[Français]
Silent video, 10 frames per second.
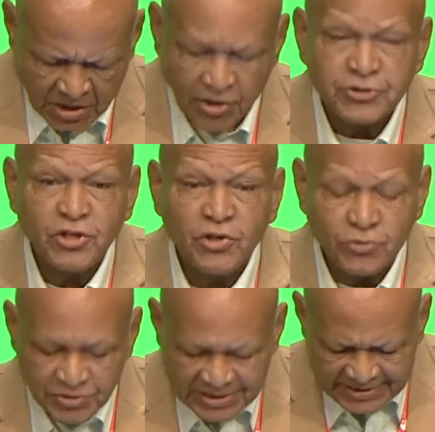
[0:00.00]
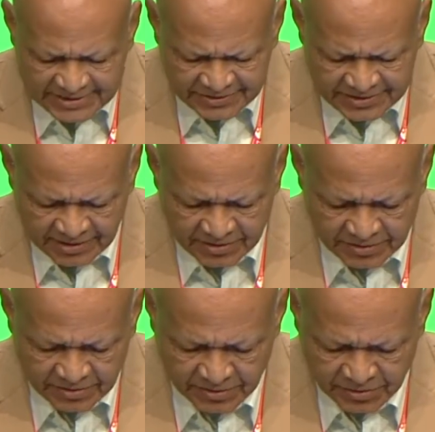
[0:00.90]
En tant que descendant
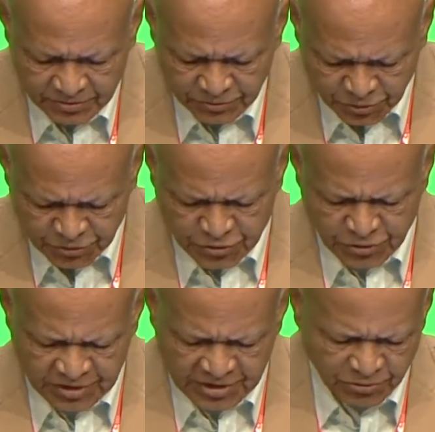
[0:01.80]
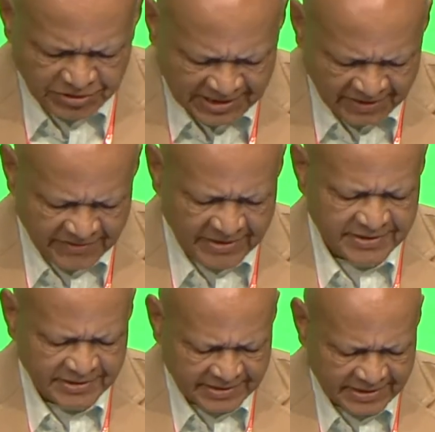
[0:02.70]
de ceux qui ont
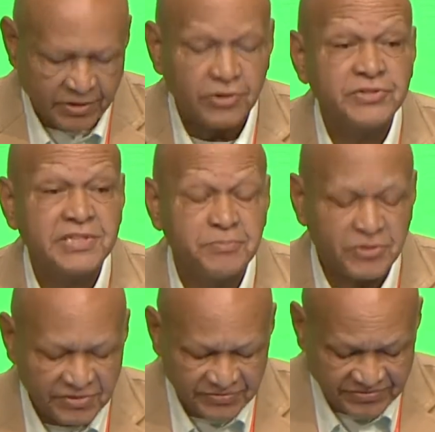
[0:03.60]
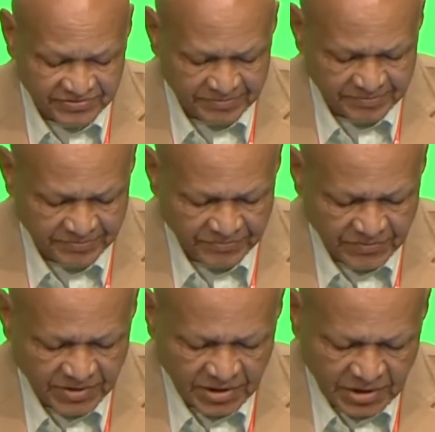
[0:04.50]
traversé ces grandes épreuves,
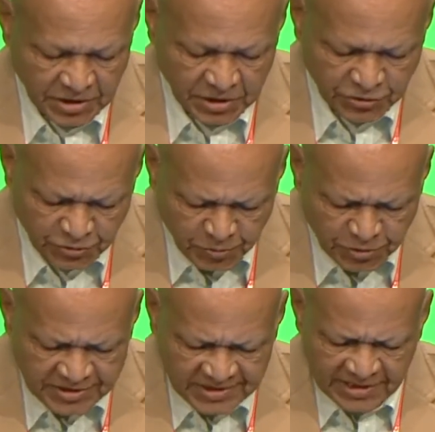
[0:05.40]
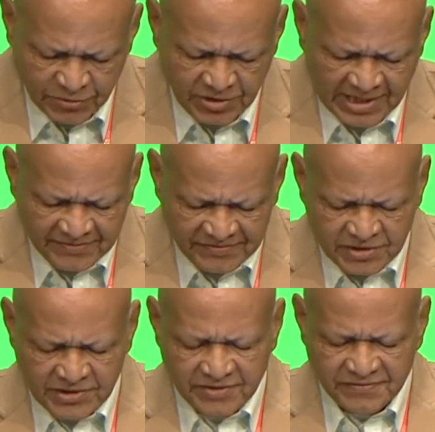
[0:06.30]
je peux dire que la
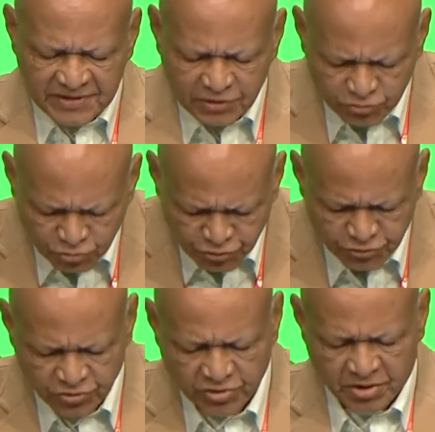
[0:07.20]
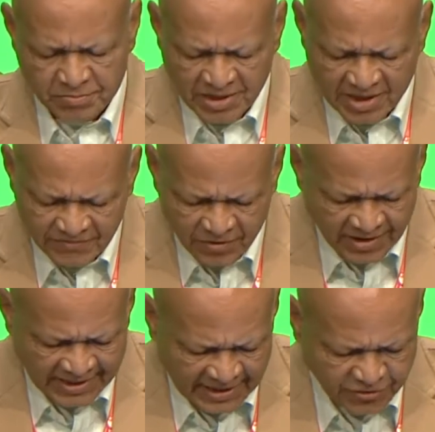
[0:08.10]
vie finit toujours par
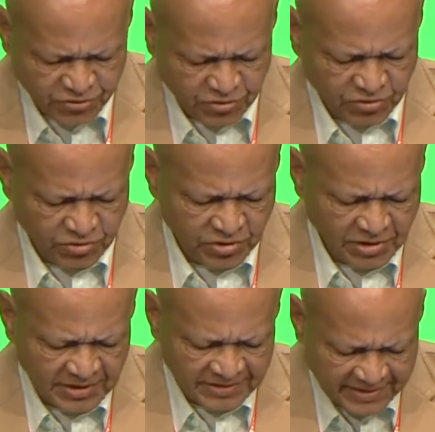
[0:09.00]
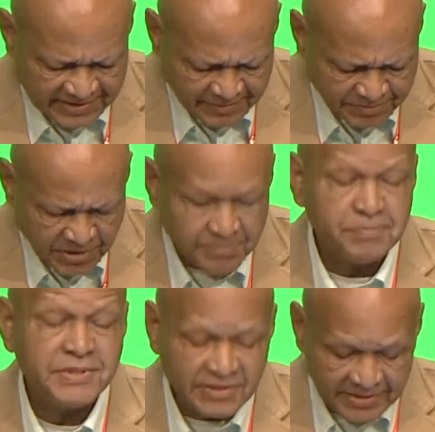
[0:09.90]
avoir raison des,
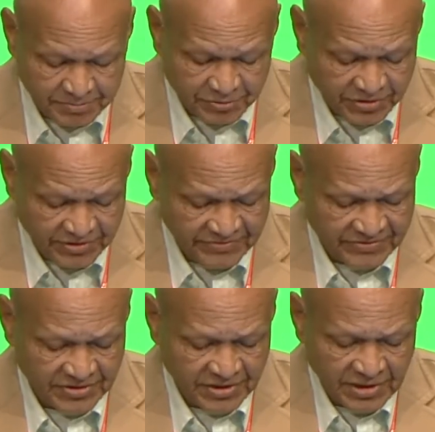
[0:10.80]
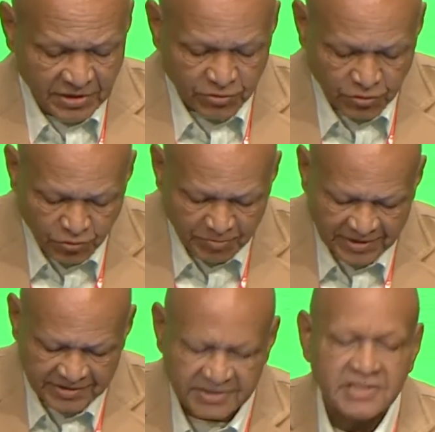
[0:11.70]
pires épreuves que
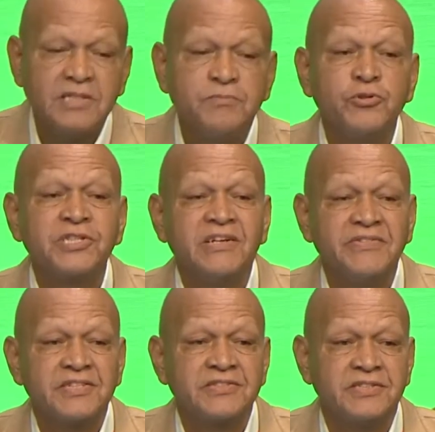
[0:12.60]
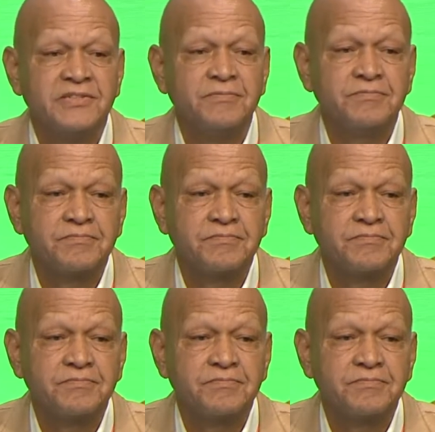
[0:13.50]
l'humanité peut traverser.